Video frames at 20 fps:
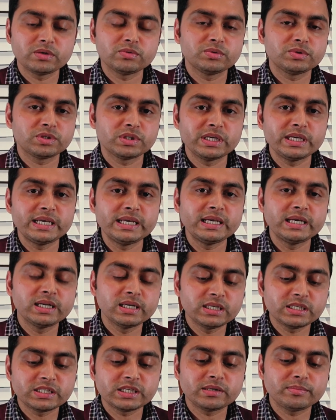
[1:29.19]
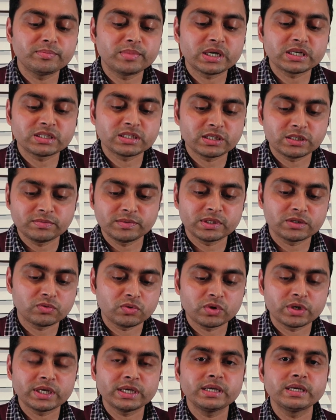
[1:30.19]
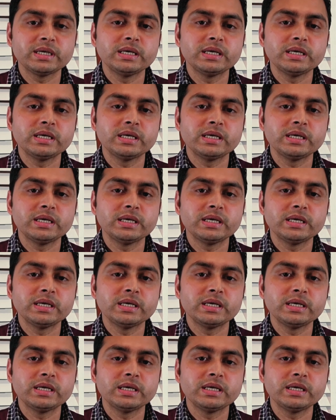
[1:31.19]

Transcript: ওই সেই ইংলিশে বার্থ সার্টিফিকেট করে